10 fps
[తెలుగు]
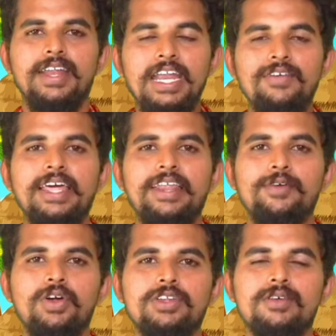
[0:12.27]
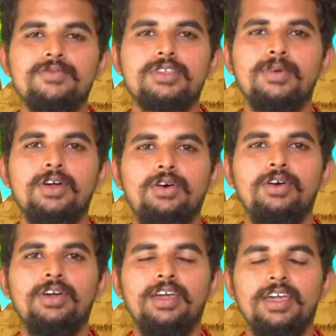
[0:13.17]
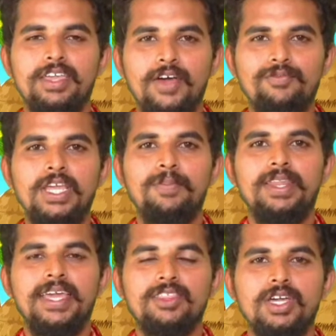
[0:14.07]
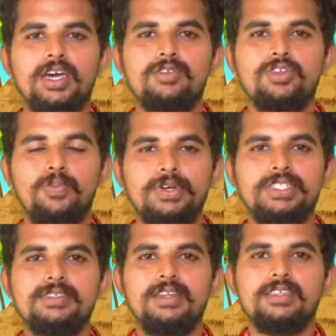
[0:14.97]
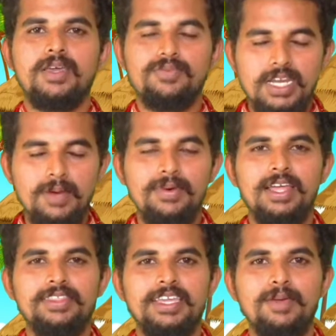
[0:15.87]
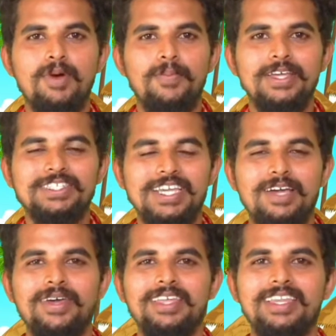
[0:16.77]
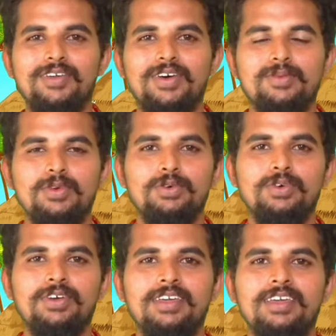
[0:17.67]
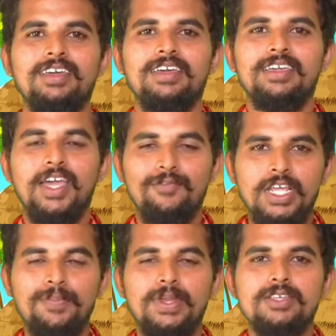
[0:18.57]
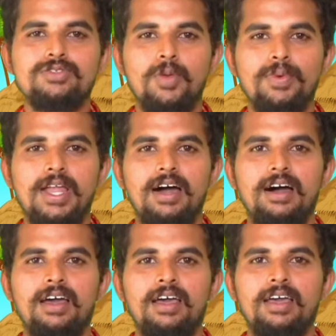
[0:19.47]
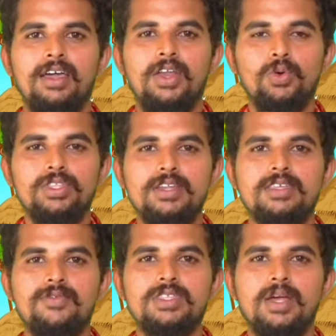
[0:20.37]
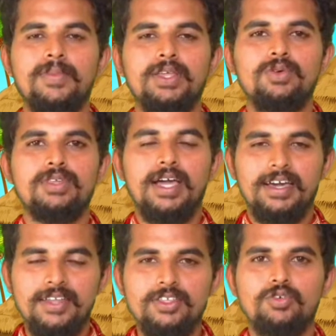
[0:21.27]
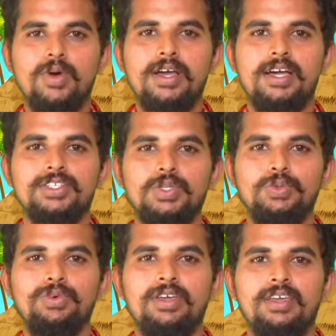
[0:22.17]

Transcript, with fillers: రెండు వేల ఇరవై ఒకటి సంవత్సరంలో ఎఫ్టీపీని ఎంతగానో సపోర్ట్ చేసిన సబ్స్క్రైబర్లందరికీ మా ప్రత్యేకమైన ధన్యవాదములు ఎఫ్టీపీని తరపున నూతన సంవత్సరం మరియు సంక్రాంతి శుభాకాంక్షలు